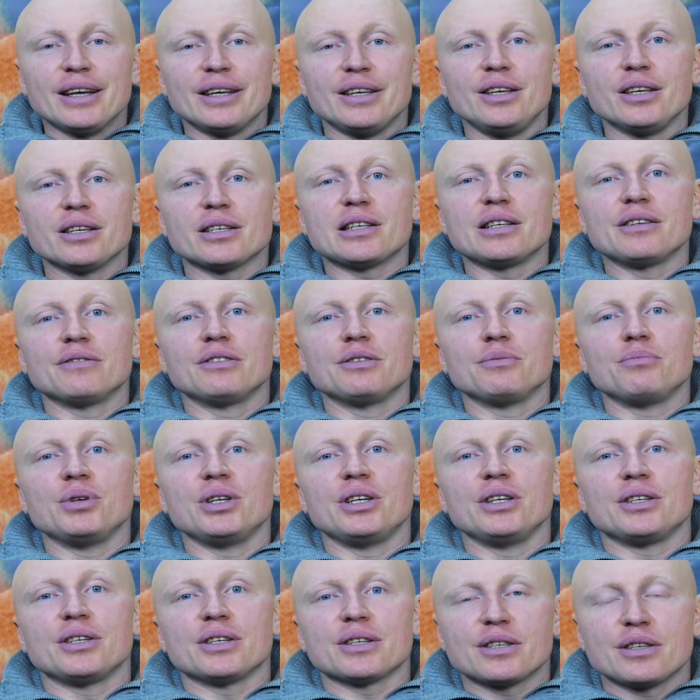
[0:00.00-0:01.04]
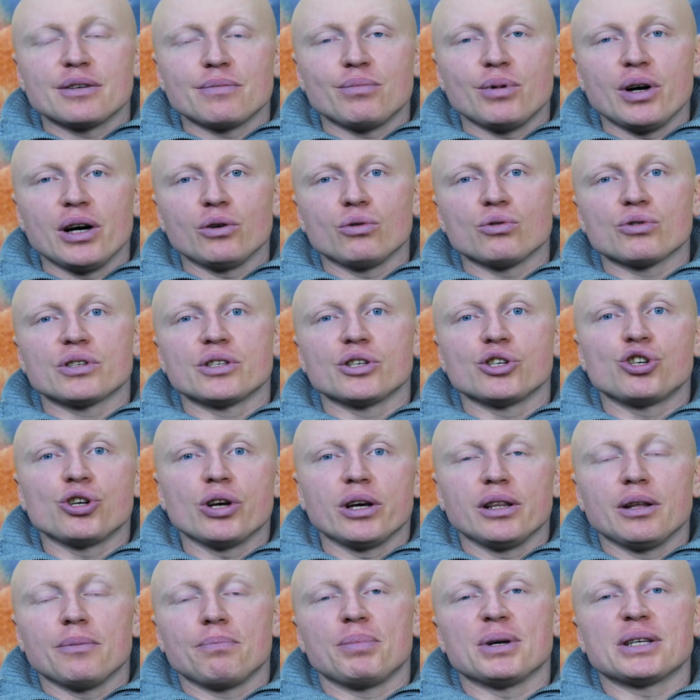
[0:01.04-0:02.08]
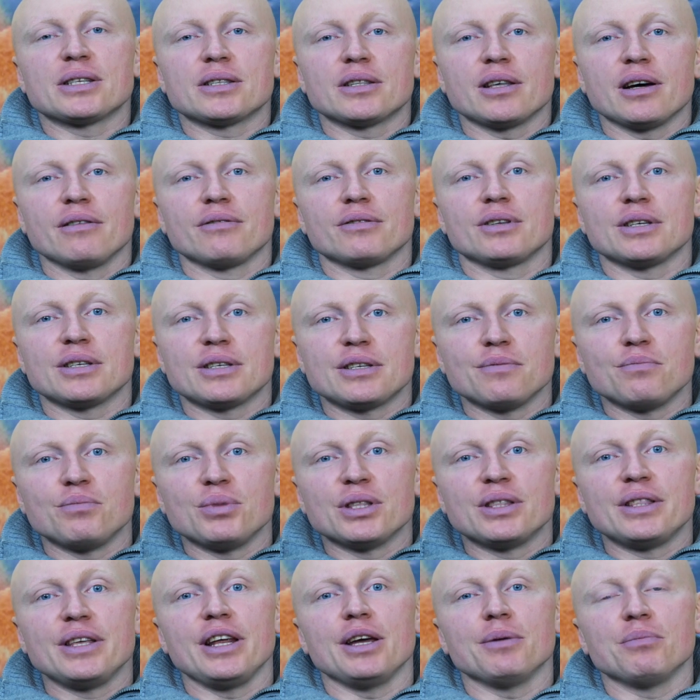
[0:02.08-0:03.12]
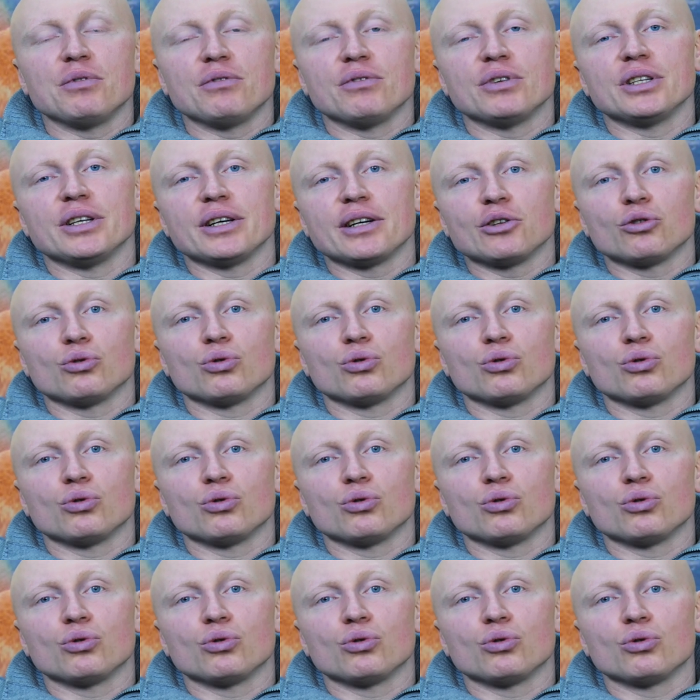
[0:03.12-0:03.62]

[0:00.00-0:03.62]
Если вы берете собаку, сначала поставьте себе требования,